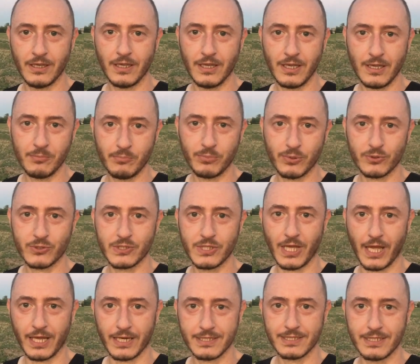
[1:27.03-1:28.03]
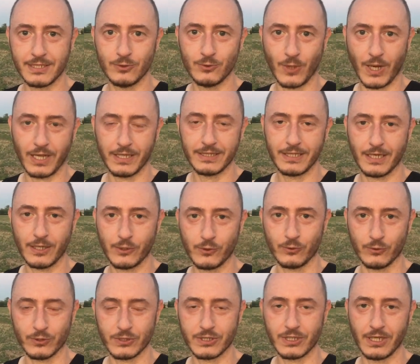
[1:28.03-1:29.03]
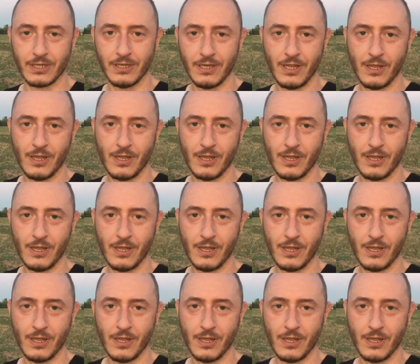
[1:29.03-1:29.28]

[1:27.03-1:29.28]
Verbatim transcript: impostarsi durante la corsa,